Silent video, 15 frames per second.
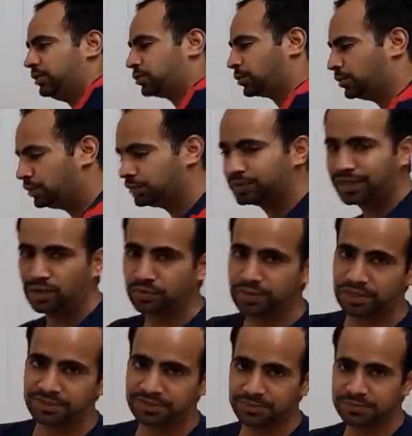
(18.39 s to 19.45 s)
तो डाउन
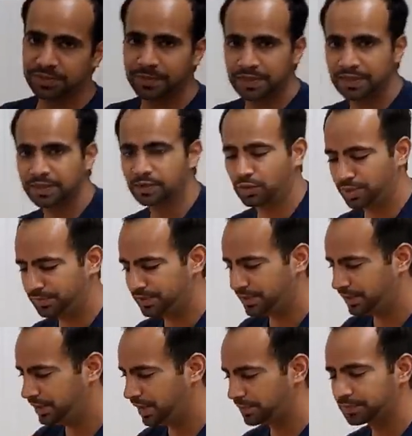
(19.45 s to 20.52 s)
के लिए सबसे पहले रिक्वायरमेंट
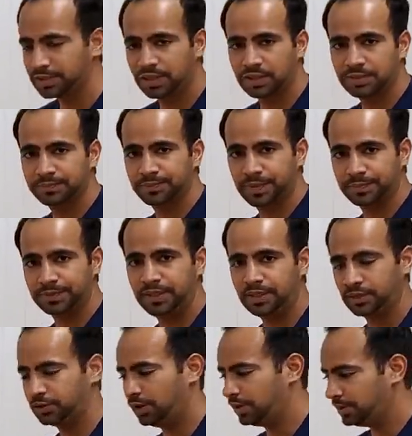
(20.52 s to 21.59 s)
है आपका पपी
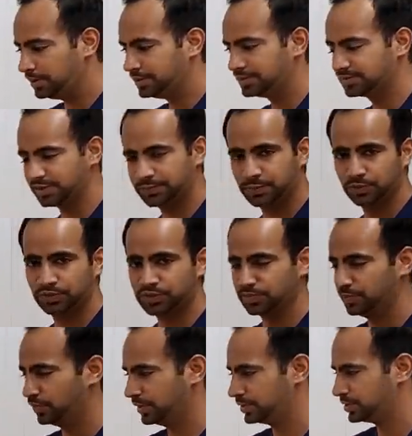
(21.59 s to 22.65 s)
या डॉग सेट पोजिशन
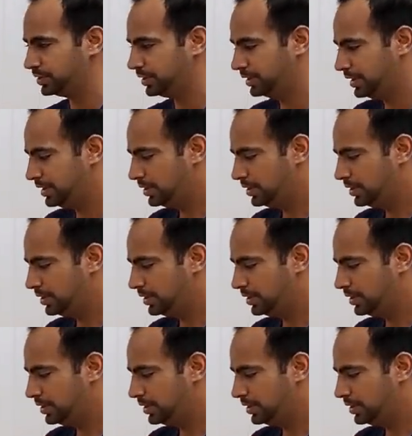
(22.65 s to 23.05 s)
में होना चाहिए